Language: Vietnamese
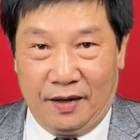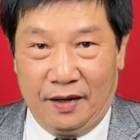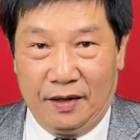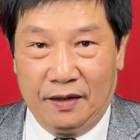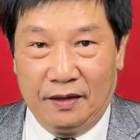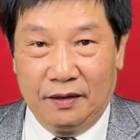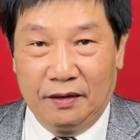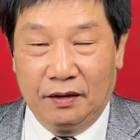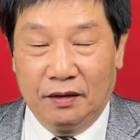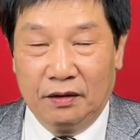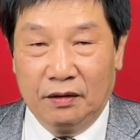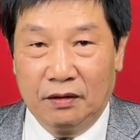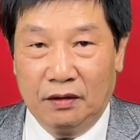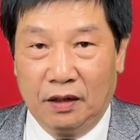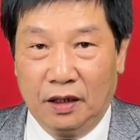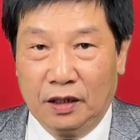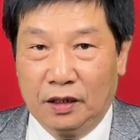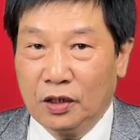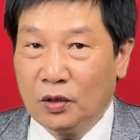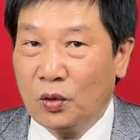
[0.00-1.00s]
đó
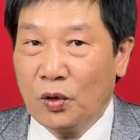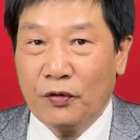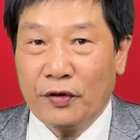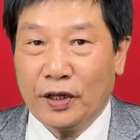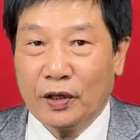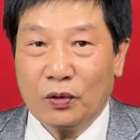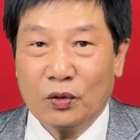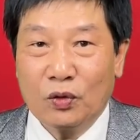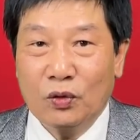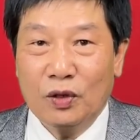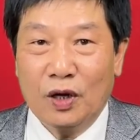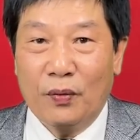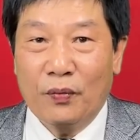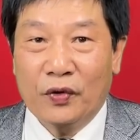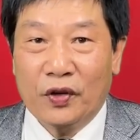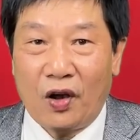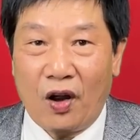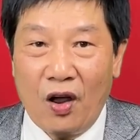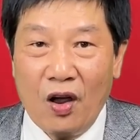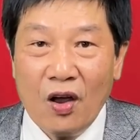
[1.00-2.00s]
thì thưa quý vị tôi cũng không
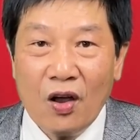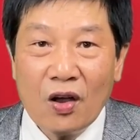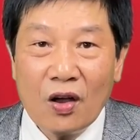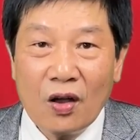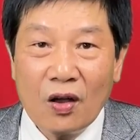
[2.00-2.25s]
rõ.